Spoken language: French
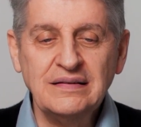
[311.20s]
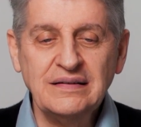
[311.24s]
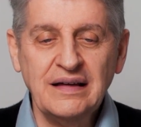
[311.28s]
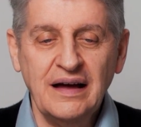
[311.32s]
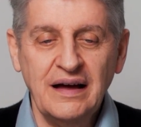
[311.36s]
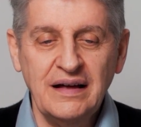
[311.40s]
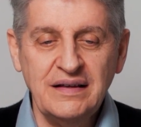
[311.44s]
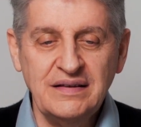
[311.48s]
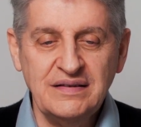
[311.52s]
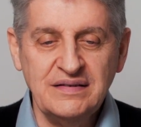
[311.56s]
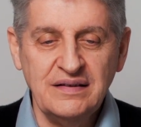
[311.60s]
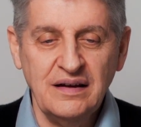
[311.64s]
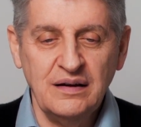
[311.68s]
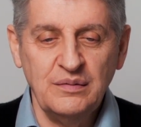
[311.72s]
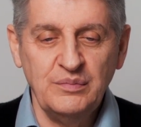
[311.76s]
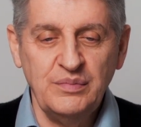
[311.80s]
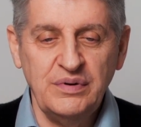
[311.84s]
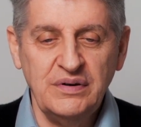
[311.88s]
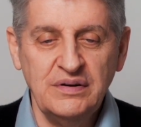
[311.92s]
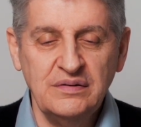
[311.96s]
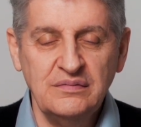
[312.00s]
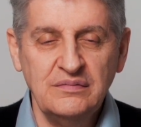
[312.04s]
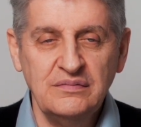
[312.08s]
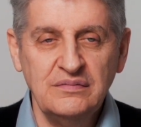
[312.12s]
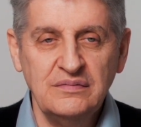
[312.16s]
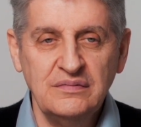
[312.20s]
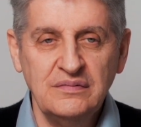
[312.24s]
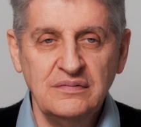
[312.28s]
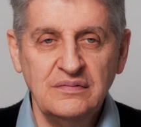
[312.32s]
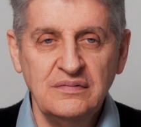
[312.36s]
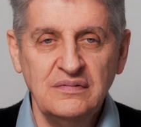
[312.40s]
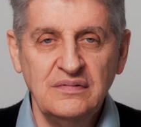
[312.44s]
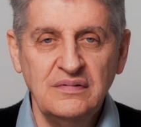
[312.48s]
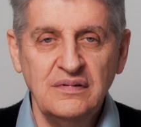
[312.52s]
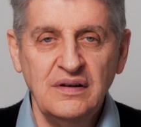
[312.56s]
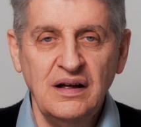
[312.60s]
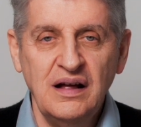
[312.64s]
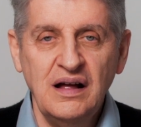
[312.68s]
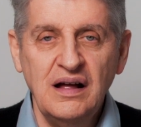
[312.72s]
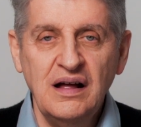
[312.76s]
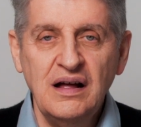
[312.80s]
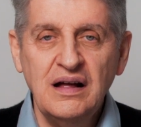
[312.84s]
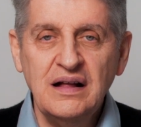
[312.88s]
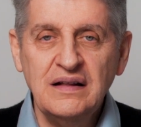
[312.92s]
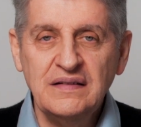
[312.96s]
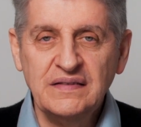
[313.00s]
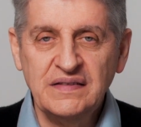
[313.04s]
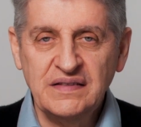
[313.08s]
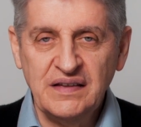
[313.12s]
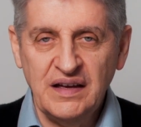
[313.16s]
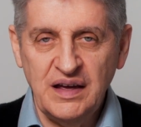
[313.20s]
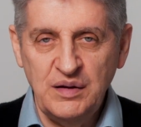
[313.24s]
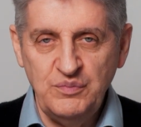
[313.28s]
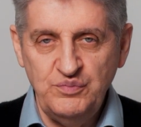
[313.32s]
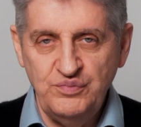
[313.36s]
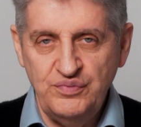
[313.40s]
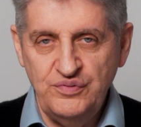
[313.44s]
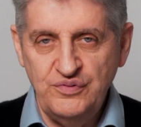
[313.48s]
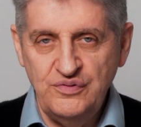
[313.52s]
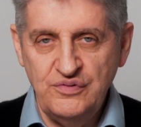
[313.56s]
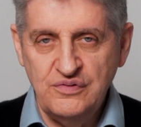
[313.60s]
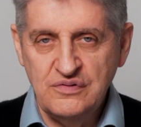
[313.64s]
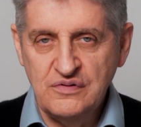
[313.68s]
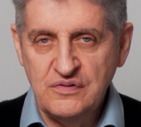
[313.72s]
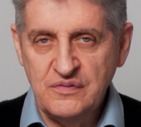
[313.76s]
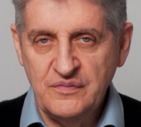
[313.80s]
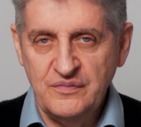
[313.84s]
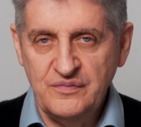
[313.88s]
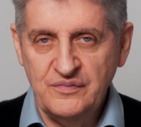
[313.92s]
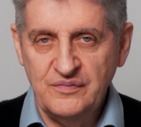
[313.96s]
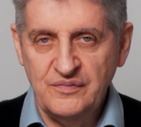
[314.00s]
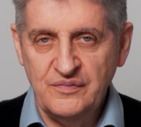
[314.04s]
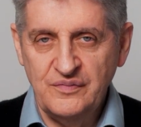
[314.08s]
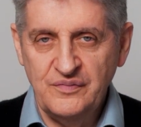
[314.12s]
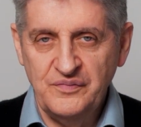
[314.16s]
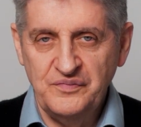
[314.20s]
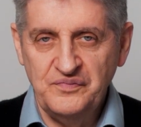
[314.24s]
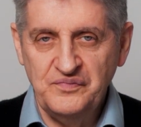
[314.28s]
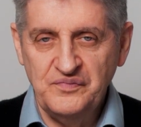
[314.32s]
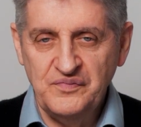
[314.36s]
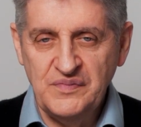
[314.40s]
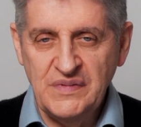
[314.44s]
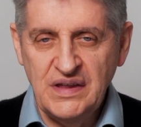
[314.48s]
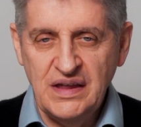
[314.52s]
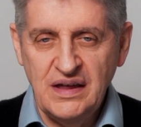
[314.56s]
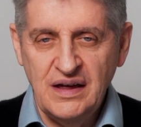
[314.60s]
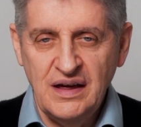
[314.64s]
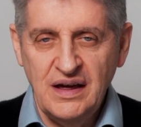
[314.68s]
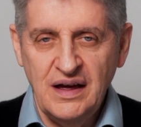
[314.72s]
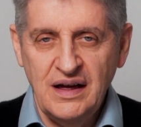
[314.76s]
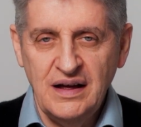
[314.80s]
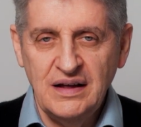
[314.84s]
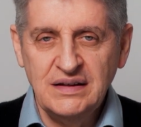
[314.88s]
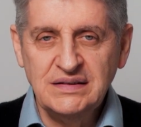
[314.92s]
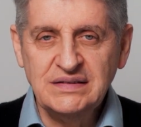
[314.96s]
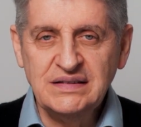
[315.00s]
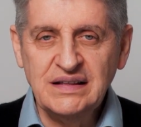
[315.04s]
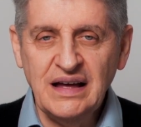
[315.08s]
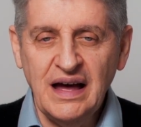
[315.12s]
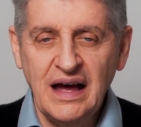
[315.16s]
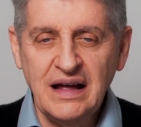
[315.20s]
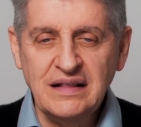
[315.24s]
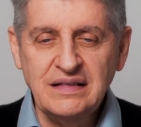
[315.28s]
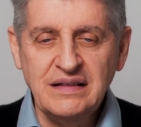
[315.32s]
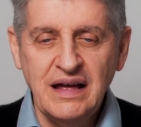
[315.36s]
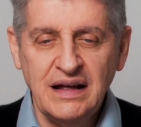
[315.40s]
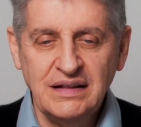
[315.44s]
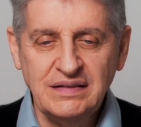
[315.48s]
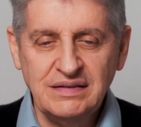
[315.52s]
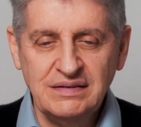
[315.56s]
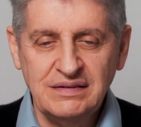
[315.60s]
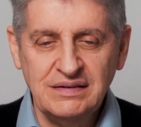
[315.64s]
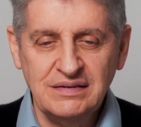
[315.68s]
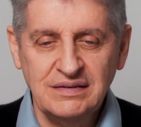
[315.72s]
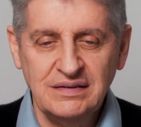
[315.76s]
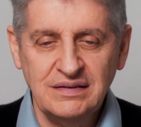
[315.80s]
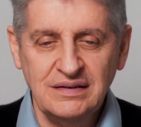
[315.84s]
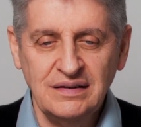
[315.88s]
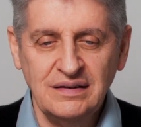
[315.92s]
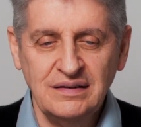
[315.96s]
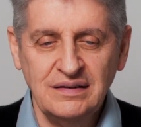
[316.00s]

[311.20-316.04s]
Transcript: très simple, très pur, très net.